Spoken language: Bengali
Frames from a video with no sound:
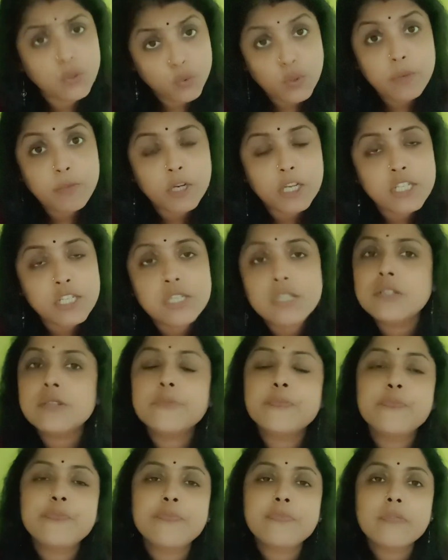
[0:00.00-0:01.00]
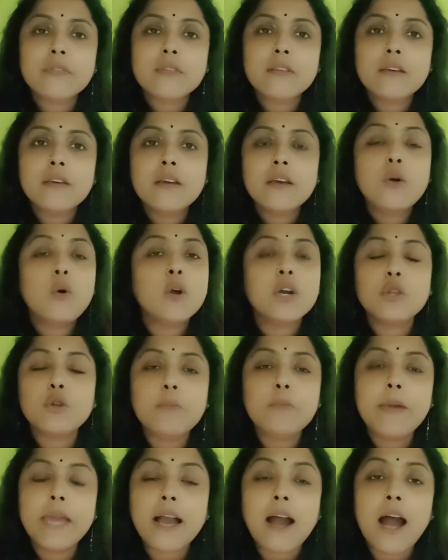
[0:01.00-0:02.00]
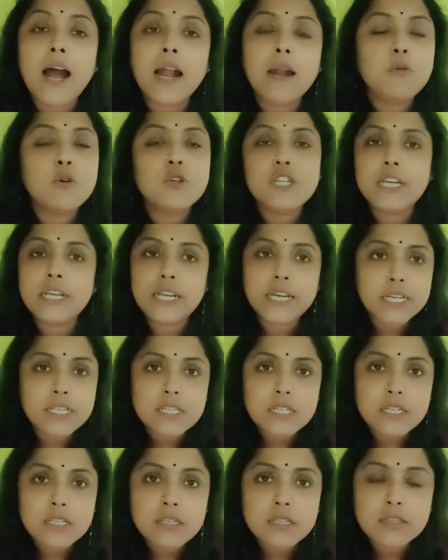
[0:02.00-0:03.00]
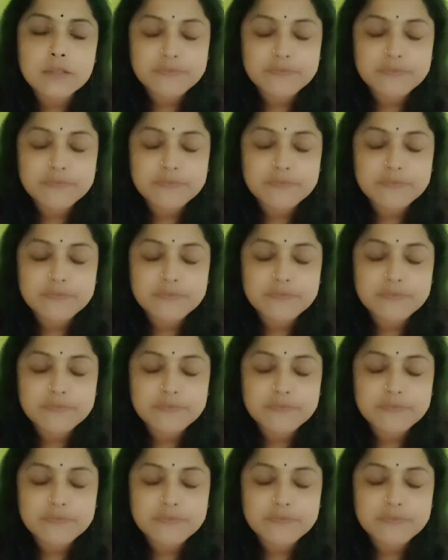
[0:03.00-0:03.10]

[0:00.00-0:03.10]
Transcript: তুই বলেছিস ওকে তো বেকার বসিয়ে রেখেছিস